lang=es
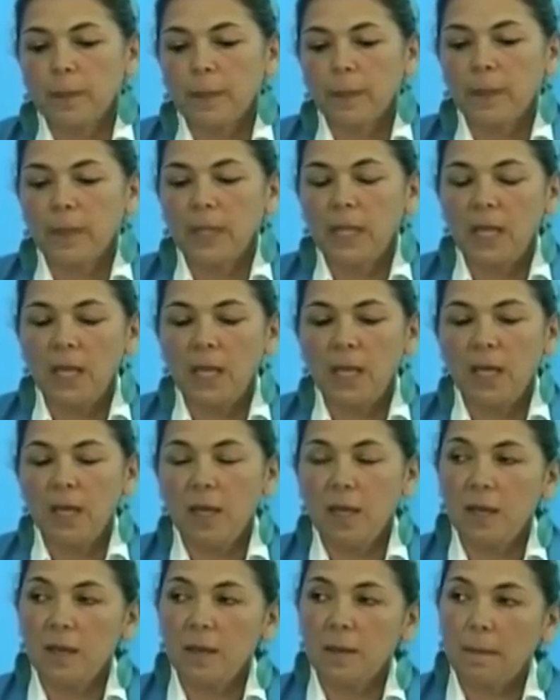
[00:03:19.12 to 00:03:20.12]
Pero
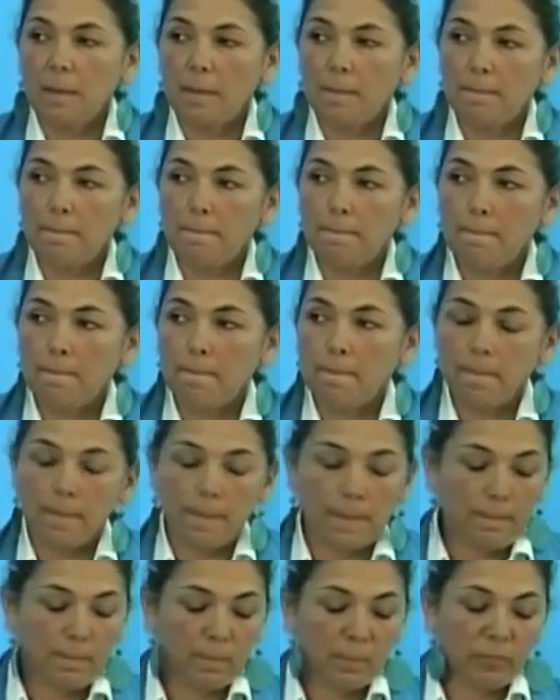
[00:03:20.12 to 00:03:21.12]
eh, esta mm,
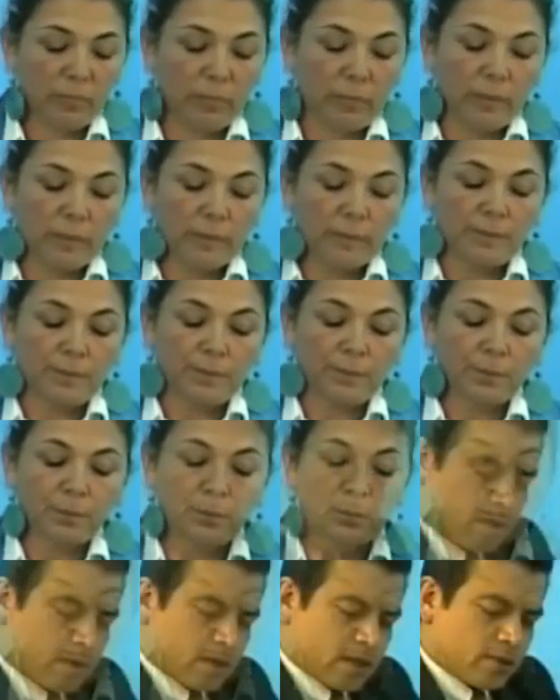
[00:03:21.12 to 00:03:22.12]
organización que usted
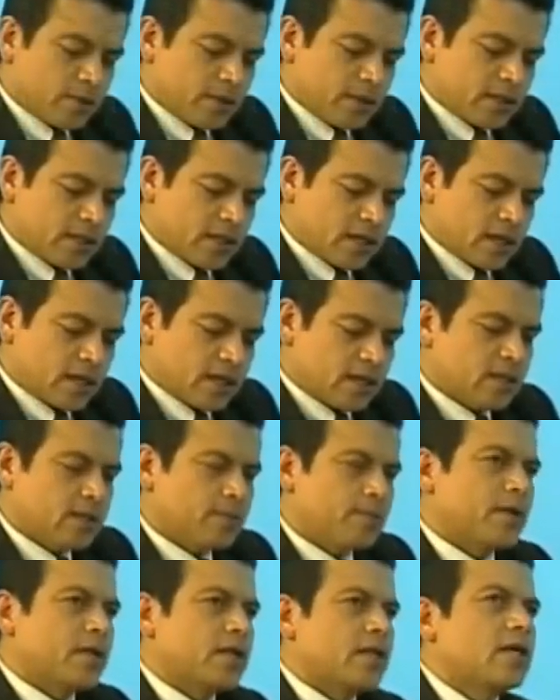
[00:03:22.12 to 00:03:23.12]
nos manifiesta que
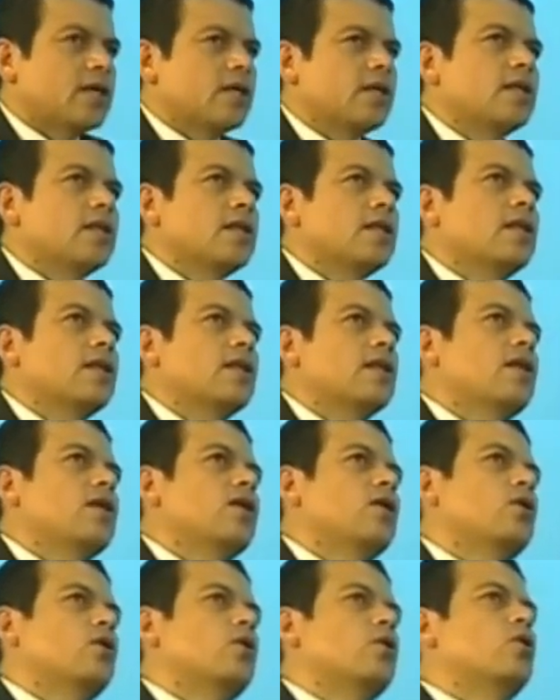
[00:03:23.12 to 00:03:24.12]
se
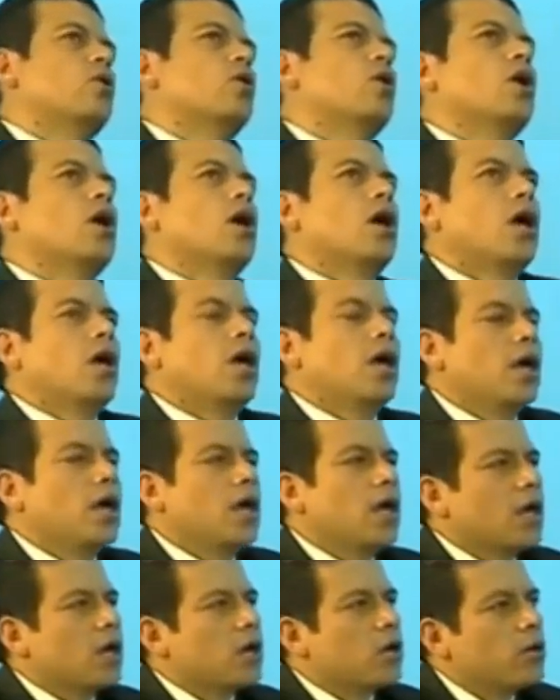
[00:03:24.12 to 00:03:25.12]
pretendió
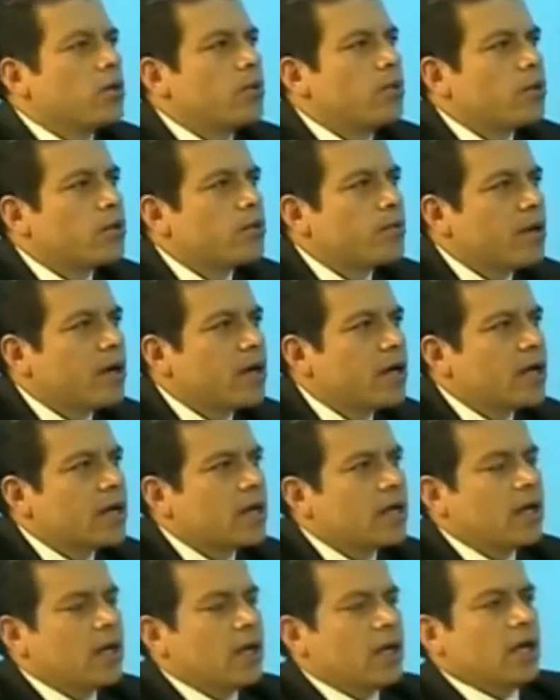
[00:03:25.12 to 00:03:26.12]
eh,
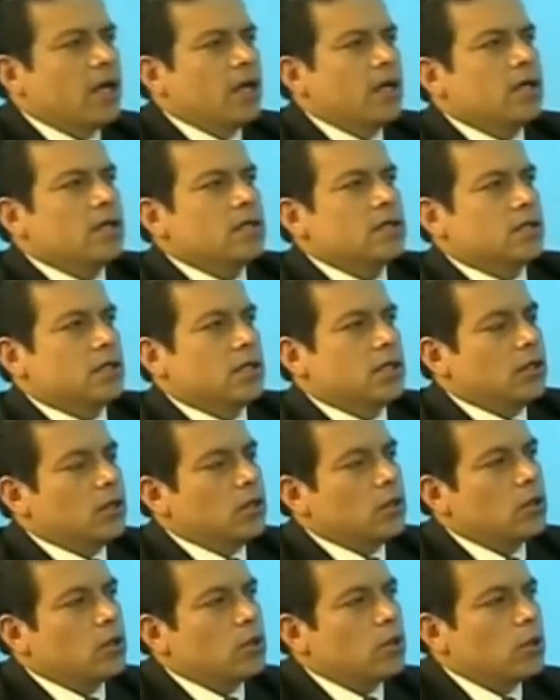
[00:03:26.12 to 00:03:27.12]
conformar
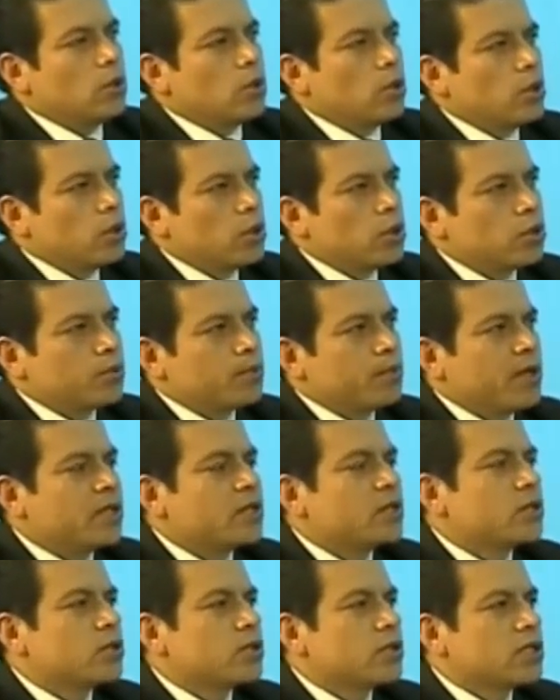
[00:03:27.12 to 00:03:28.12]
siguió los
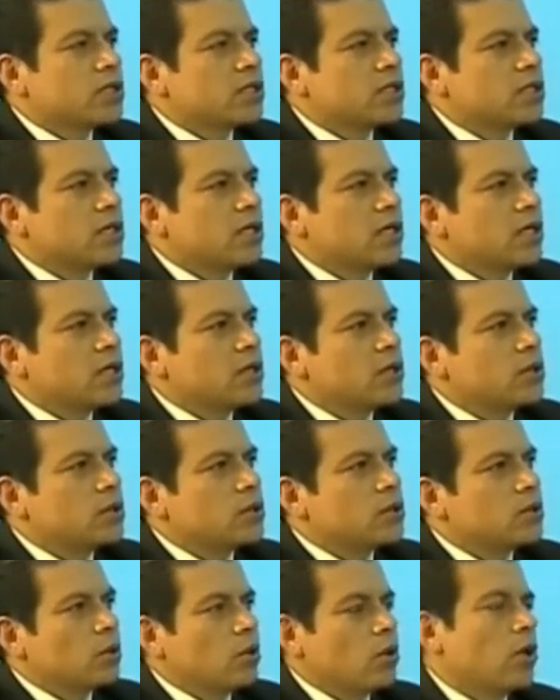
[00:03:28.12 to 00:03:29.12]
pasos
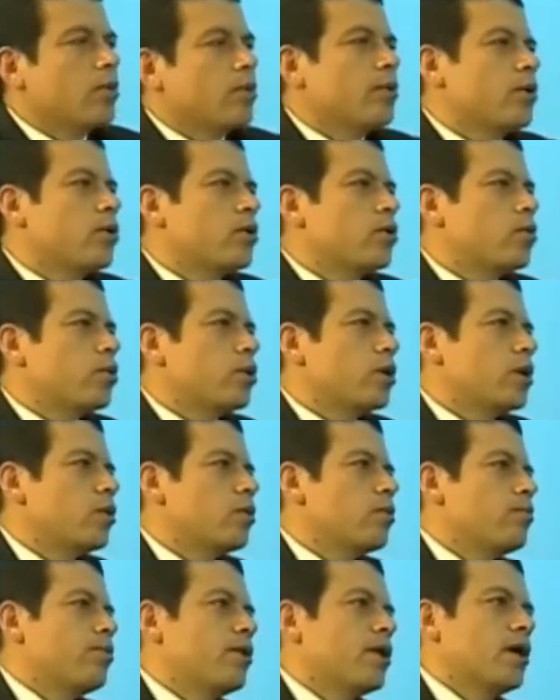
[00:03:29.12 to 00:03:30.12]
necesarios o a lo mejor fue
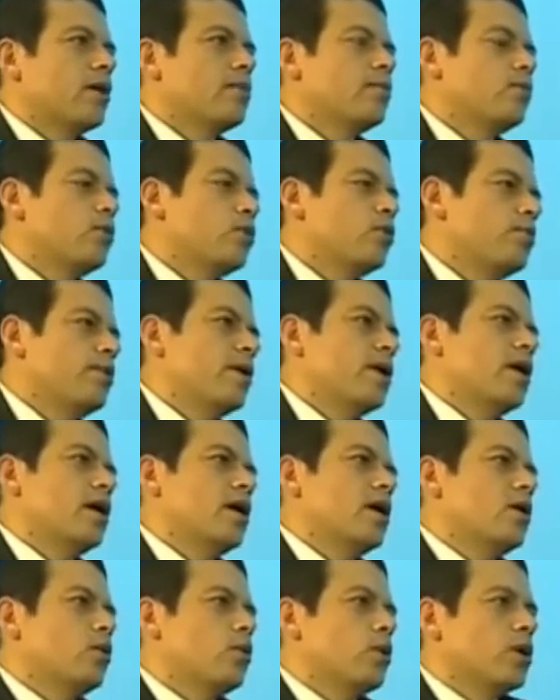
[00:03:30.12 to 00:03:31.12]
un preámbulo
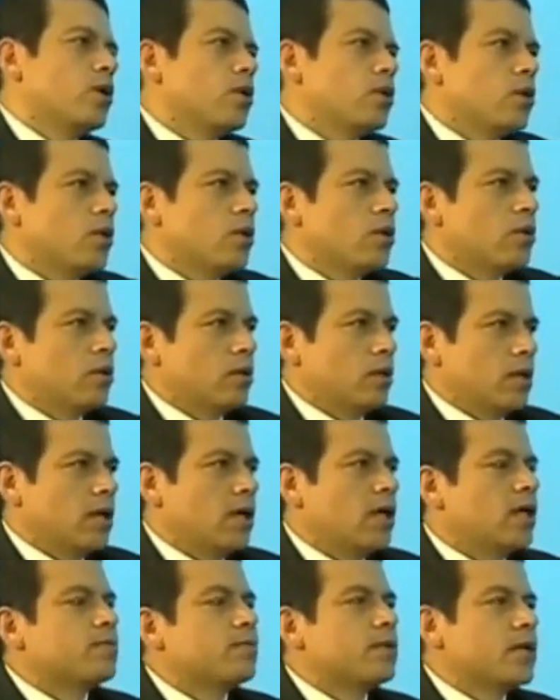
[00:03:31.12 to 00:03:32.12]
para luego
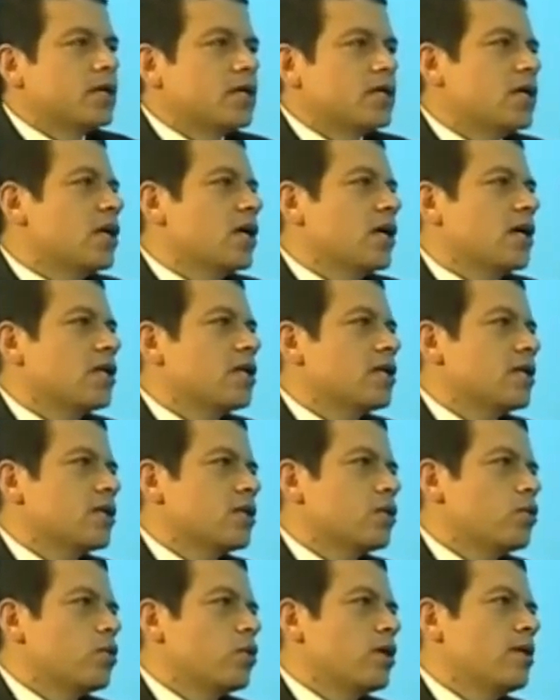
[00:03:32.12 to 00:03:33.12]
aspirar a la
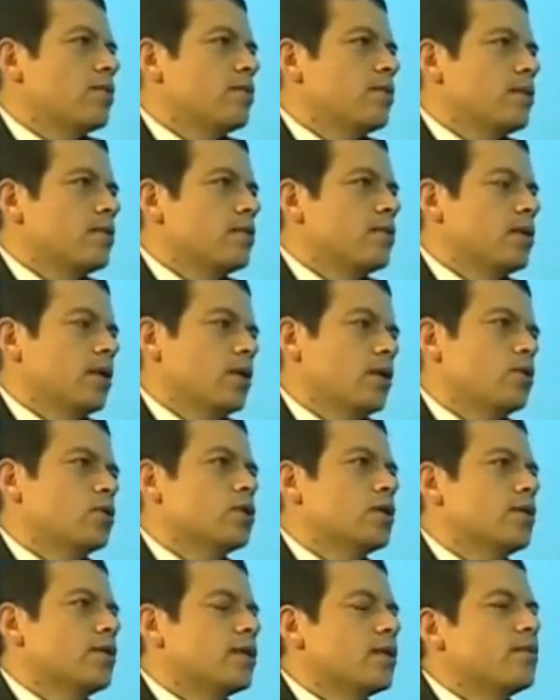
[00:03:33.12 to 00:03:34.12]
candidatura y,
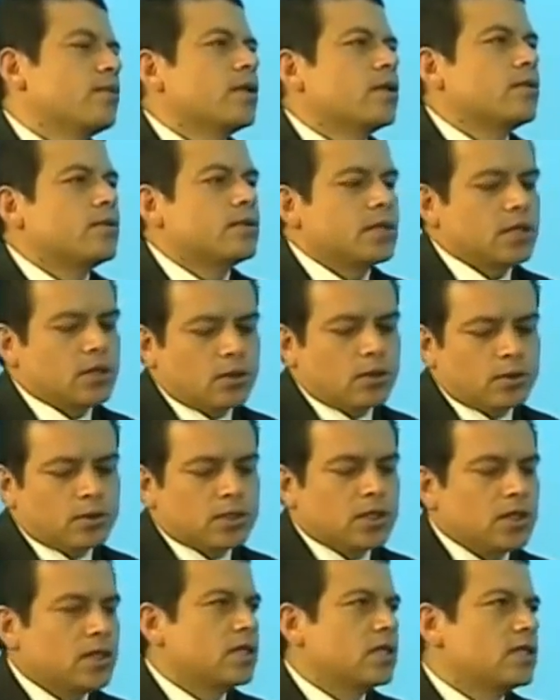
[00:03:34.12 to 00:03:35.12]
justamente manifestar, como
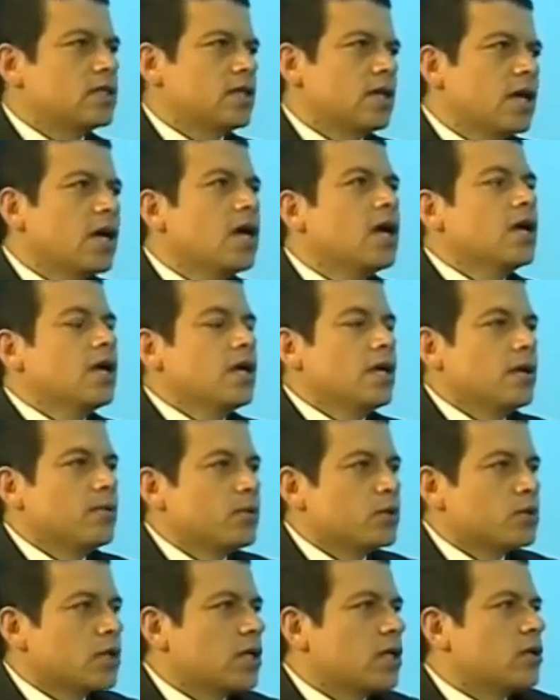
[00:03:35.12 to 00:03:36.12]
usted dice,
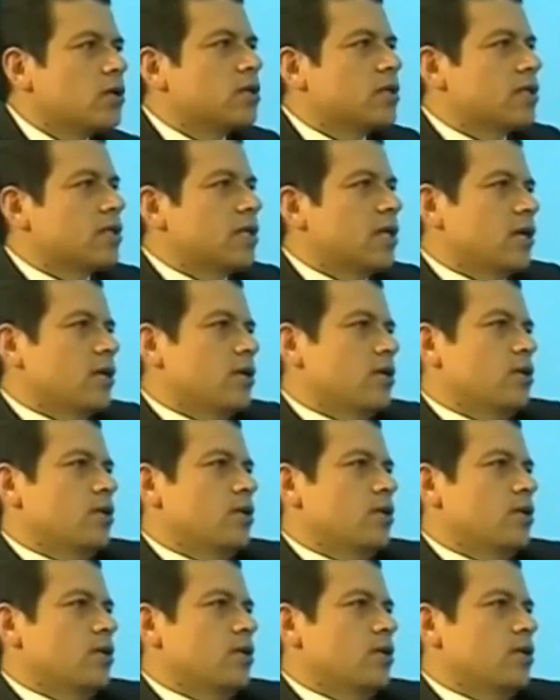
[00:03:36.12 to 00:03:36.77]
hemos querido hacer algo.